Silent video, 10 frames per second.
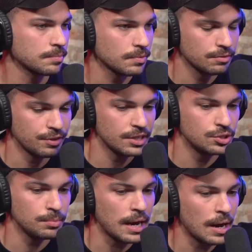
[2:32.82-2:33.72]

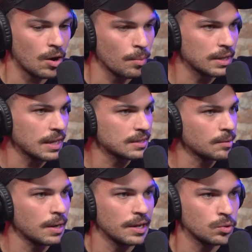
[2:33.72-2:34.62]
vendi minha alma lá,
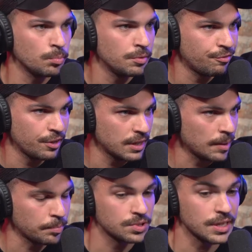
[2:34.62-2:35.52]
trabalhei num buffet
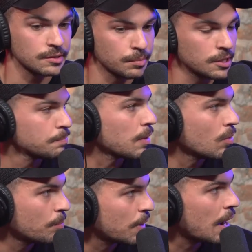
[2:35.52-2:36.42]
lá por seis meses para
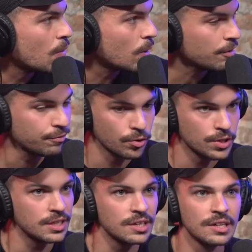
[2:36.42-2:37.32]
comprar o
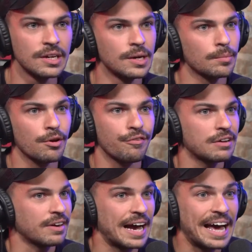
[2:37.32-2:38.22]
iPhone, porque eu
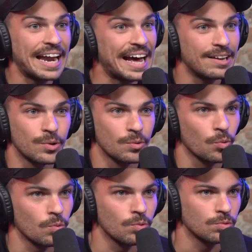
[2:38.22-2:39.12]
falava, caralho, o,
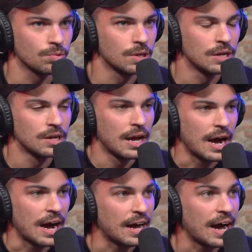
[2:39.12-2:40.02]
o
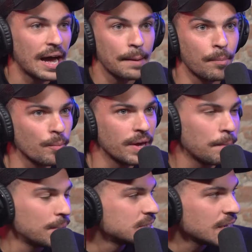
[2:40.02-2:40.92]
a, a, Apple me
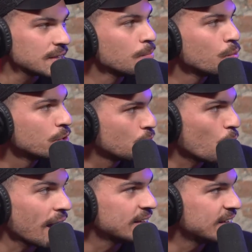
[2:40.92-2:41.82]
representa muito.
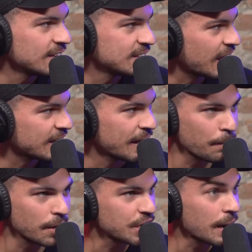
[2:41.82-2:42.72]
O i deles naquela
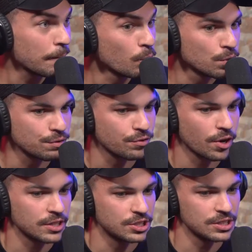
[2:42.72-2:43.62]
época já era muito
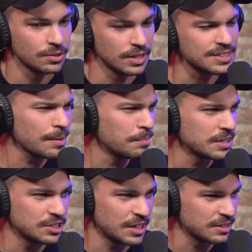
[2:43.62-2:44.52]
forte. E eu nem
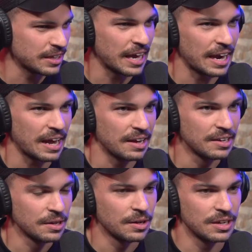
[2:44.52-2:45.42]
sabia direito o que, que era
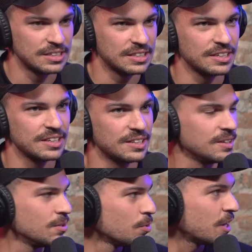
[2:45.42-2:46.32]

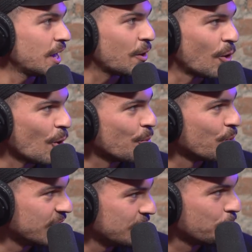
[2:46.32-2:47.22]
esse o que,
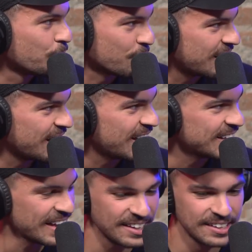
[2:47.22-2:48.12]
como e o porquê,
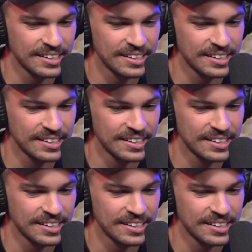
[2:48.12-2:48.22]
né?